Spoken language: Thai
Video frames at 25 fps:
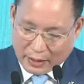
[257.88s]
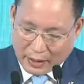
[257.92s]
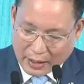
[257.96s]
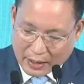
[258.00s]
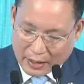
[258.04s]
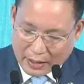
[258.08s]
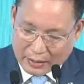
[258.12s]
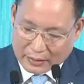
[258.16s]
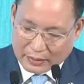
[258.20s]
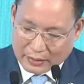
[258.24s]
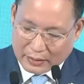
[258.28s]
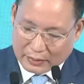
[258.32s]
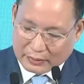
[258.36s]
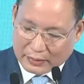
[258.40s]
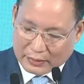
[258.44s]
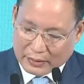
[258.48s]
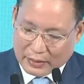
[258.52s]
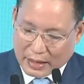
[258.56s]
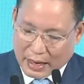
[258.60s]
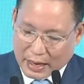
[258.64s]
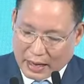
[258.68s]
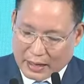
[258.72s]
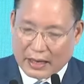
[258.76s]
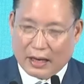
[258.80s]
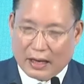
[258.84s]
ให้เกิดขึ้น
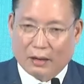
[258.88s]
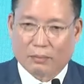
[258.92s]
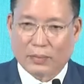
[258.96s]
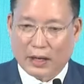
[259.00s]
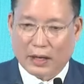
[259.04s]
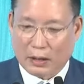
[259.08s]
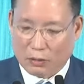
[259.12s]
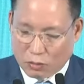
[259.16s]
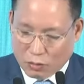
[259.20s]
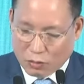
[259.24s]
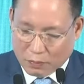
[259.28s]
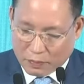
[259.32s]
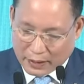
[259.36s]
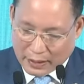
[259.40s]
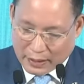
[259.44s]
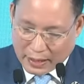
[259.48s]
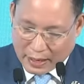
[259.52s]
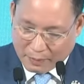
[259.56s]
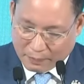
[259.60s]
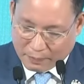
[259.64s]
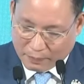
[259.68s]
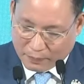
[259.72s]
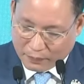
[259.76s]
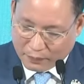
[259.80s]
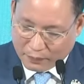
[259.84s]
ได้อย่างเป็นรูปธร
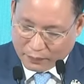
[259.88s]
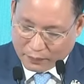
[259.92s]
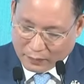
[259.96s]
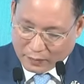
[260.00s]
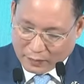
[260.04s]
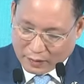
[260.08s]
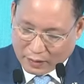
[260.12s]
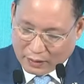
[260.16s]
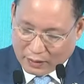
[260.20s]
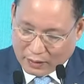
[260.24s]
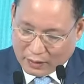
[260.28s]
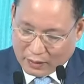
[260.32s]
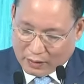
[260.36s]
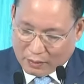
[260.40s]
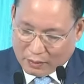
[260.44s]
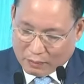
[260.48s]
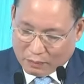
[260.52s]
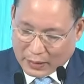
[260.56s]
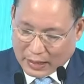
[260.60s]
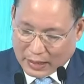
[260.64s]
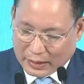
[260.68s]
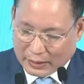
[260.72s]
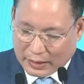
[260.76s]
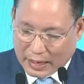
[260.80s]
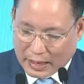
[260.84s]
รม
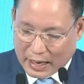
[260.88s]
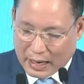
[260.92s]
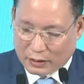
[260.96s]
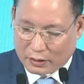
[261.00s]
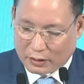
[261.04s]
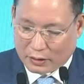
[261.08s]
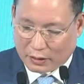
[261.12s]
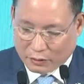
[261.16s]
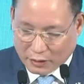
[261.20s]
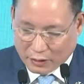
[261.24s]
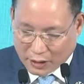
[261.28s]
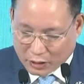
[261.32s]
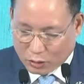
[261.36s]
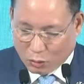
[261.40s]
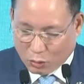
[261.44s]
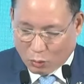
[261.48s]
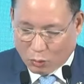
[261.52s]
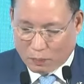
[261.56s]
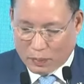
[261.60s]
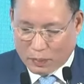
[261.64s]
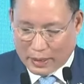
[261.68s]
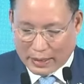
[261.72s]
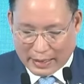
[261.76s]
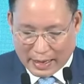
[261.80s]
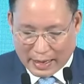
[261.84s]
เป็นการกระตุก
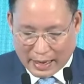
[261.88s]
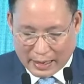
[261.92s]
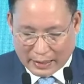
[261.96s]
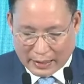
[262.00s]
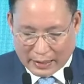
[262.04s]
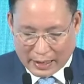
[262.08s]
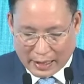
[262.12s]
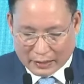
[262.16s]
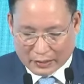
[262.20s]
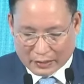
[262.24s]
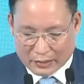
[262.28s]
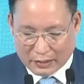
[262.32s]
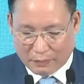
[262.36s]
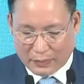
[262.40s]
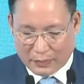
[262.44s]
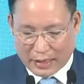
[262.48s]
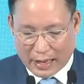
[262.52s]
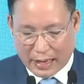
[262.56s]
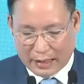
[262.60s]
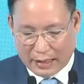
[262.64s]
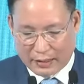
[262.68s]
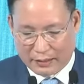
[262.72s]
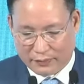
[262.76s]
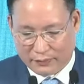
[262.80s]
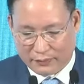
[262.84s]
พลังครั้งสำ
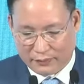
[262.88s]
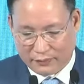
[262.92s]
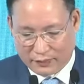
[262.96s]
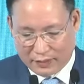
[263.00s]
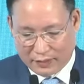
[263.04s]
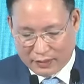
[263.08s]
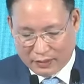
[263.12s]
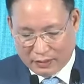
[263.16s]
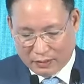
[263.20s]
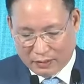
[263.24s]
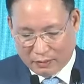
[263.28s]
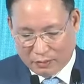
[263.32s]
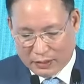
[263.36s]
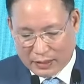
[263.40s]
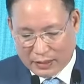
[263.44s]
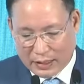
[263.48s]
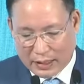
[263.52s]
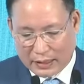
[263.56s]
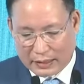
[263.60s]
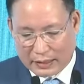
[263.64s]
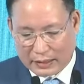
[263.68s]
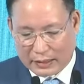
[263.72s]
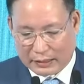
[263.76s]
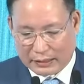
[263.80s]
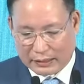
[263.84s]
คัญเพื่อ
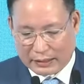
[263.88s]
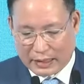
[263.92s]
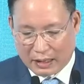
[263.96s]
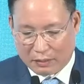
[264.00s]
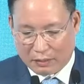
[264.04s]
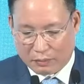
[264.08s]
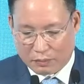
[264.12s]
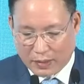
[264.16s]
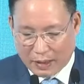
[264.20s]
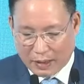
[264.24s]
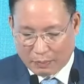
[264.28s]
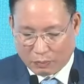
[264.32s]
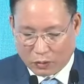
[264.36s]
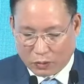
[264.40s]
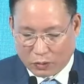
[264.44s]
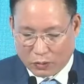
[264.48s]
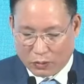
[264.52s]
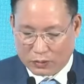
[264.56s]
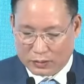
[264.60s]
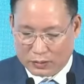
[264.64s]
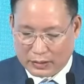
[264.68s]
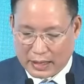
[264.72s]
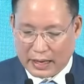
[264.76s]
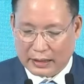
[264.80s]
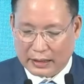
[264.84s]
ให้เกิดการปรับโคร
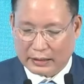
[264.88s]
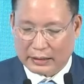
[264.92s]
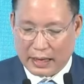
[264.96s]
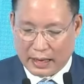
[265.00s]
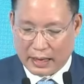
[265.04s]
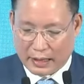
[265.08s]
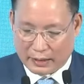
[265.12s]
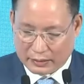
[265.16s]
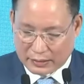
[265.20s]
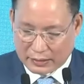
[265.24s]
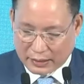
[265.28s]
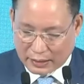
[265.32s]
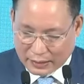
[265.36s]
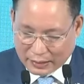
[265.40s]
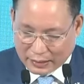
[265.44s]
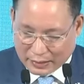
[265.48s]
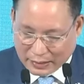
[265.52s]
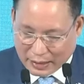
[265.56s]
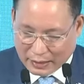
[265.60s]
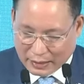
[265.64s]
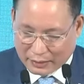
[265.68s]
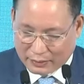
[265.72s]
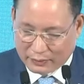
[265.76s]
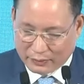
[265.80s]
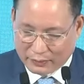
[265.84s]
งสร้างทางเศรษฐ
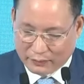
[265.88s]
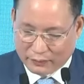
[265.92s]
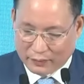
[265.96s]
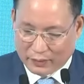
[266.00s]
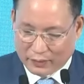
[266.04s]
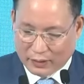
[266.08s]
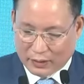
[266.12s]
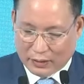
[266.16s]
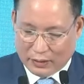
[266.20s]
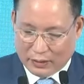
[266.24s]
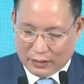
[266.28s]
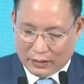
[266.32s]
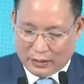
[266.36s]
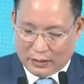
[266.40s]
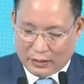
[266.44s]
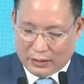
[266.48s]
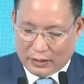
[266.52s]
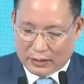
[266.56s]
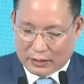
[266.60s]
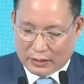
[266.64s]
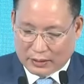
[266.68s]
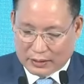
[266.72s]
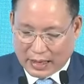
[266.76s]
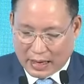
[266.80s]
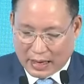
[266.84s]
กิจ
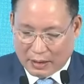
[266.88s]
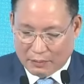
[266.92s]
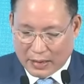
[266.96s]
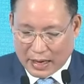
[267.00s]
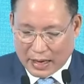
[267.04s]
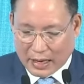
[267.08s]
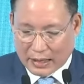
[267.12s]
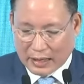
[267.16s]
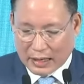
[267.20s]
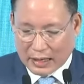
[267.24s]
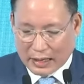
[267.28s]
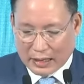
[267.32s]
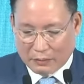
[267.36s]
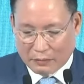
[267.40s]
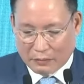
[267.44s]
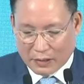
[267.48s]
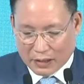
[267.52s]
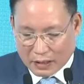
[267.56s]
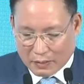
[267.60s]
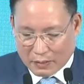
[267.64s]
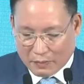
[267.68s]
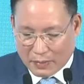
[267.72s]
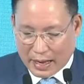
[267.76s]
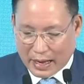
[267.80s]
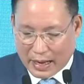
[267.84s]
สามารถให้รั
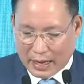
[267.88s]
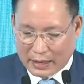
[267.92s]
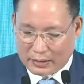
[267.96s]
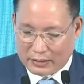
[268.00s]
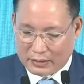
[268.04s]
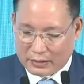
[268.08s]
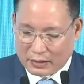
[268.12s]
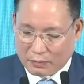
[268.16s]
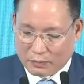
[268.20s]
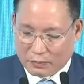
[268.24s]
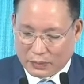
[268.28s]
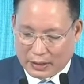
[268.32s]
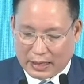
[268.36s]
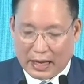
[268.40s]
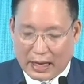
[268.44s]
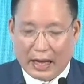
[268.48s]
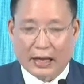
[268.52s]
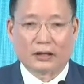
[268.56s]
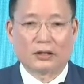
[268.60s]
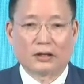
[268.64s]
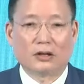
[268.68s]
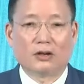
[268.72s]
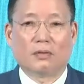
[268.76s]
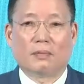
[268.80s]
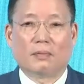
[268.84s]
ฐบาลซึ่งประกาศ
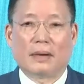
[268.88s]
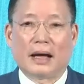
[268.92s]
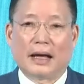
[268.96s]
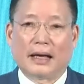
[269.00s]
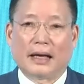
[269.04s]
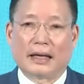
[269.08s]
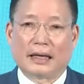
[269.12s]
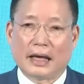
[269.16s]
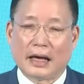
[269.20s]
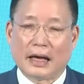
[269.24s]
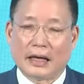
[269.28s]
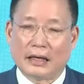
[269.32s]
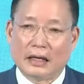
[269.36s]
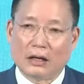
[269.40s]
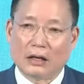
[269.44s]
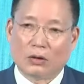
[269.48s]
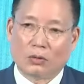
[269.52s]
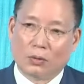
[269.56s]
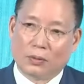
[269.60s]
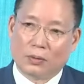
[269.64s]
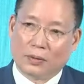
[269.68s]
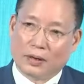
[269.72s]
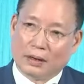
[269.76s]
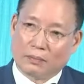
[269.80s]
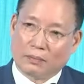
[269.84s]
นโยบายแก้หนี้ค
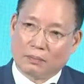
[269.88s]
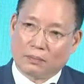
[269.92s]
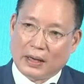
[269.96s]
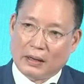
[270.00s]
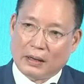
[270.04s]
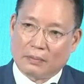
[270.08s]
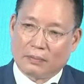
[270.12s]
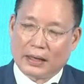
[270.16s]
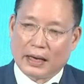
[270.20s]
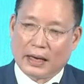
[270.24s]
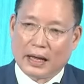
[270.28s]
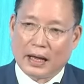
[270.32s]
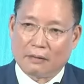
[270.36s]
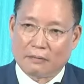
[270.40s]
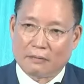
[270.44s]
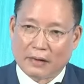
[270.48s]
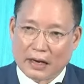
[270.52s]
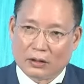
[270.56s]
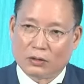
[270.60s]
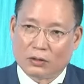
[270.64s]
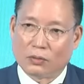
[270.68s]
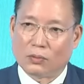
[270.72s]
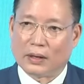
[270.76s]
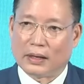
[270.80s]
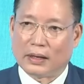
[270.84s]
รัวเรือนเป็นปัญหาเร่
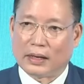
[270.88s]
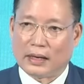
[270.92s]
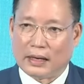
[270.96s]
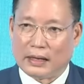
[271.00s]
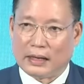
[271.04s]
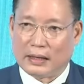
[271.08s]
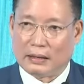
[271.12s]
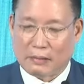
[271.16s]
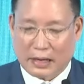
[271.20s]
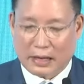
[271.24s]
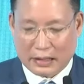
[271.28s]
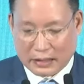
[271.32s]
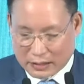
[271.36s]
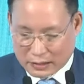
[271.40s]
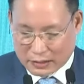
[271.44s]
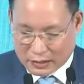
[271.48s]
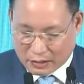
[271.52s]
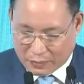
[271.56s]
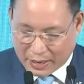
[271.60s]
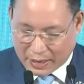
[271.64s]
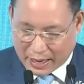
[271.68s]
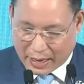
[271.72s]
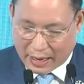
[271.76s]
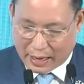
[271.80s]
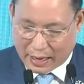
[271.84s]
งด่วนในรัฐส
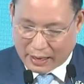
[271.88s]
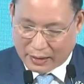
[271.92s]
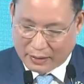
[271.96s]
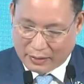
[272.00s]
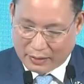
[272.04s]
ภา